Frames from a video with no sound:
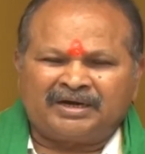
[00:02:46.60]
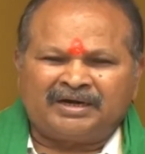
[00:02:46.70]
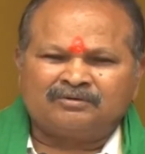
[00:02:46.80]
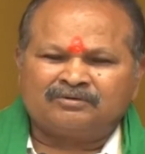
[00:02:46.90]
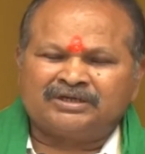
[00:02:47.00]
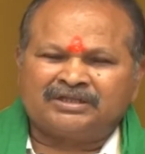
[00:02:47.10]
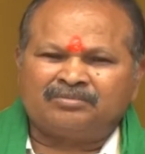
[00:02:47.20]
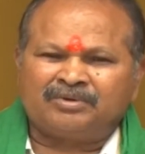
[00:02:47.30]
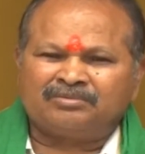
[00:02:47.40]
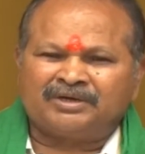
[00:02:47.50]
మా నాయకుడు
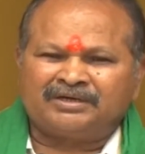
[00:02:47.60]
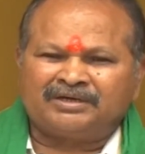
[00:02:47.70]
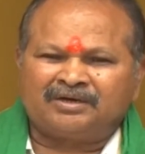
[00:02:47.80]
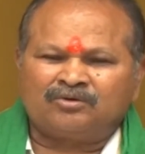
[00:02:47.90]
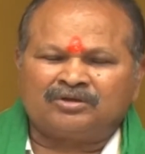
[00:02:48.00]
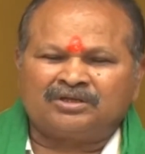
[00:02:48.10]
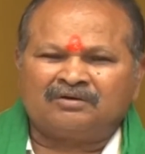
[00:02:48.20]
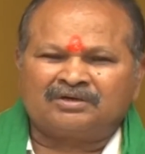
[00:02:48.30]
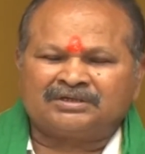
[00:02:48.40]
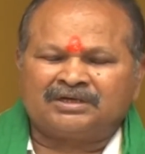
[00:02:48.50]
చంద్రబాబు నాయుడు గారు
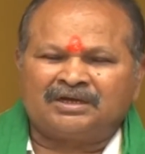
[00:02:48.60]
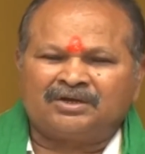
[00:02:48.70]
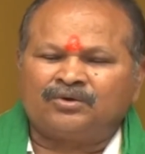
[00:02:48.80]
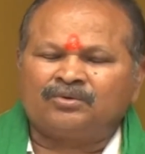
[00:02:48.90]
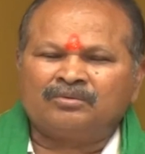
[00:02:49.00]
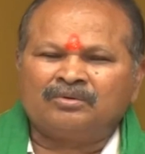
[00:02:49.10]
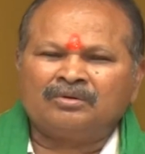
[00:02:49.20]
గోదావరి జిల్లాలో